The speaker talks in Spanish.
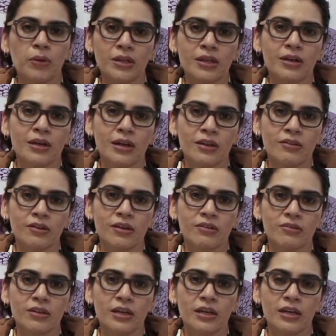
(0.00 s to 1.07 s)
pueda
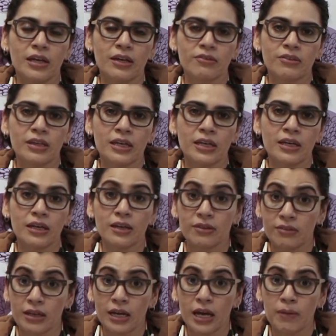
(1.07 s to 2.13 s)
realizarse ese,
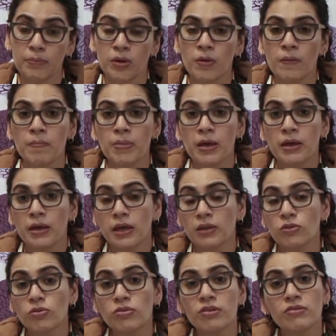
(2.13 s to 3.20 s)
ese cambio.
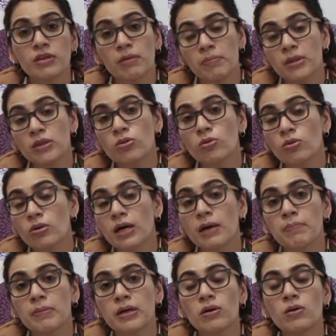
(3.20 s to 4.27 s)
Entonces el método
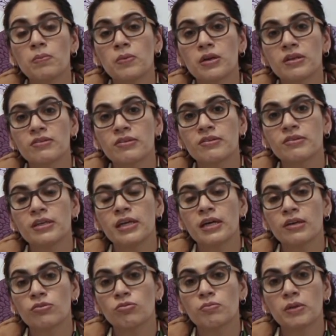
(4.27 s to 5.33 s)
Kanban, como les
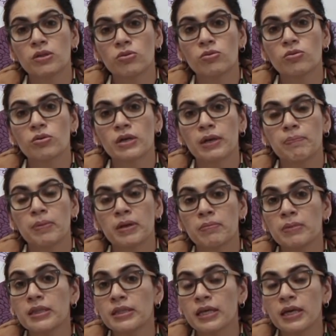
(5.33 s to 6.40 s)
decía, es un método que
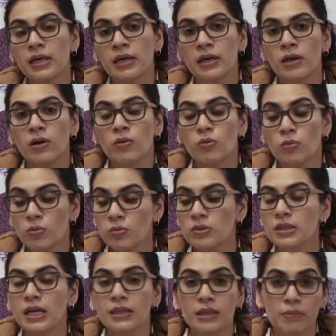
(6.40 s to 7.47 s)
permite
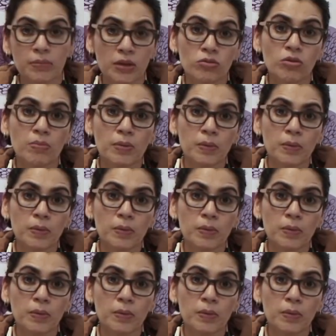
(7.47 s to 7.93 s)
un tratamiento